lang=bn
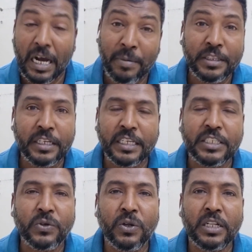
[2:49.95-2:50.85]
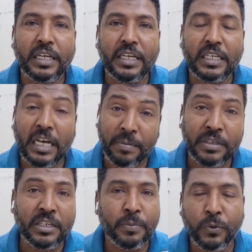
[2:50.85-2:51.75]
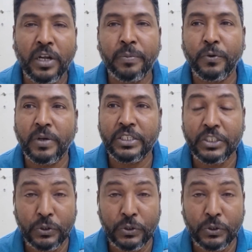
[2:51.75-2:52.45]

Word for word: আমাদের কাছে কল দেয় আমরা যারা পুরান প্রবাসী